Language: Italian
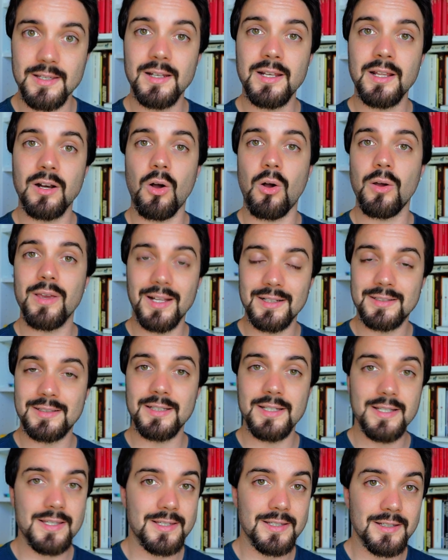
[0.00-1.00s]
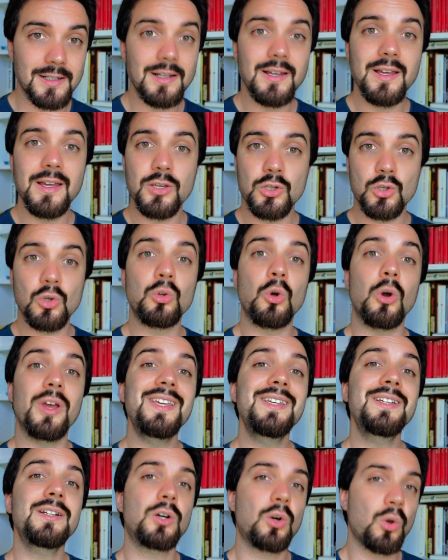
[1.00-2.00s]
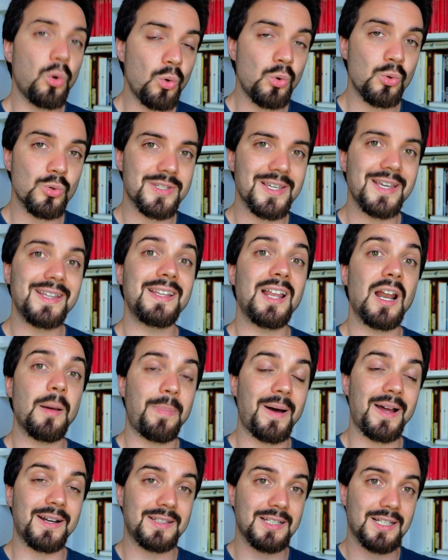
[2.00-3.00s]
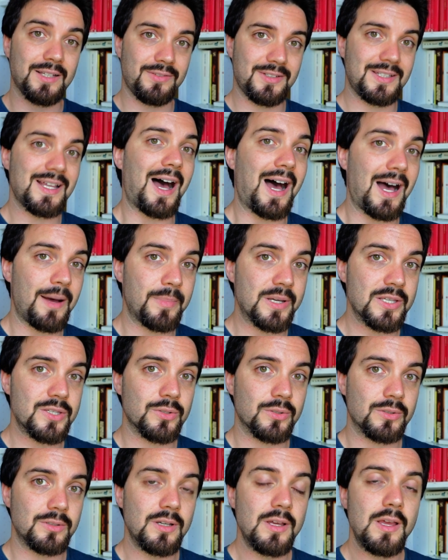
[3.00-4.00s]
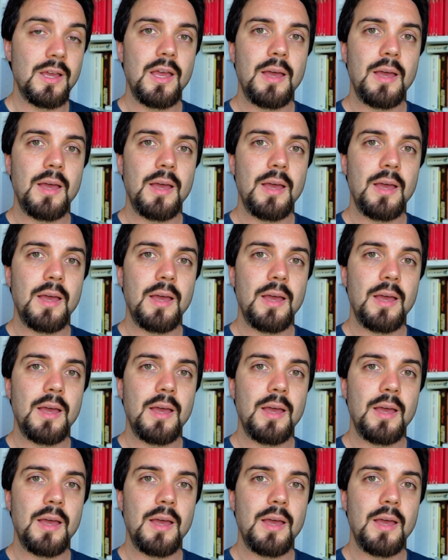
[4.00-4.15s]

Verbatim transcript: le royalties sono incluse nella parte che vi dà Amazon,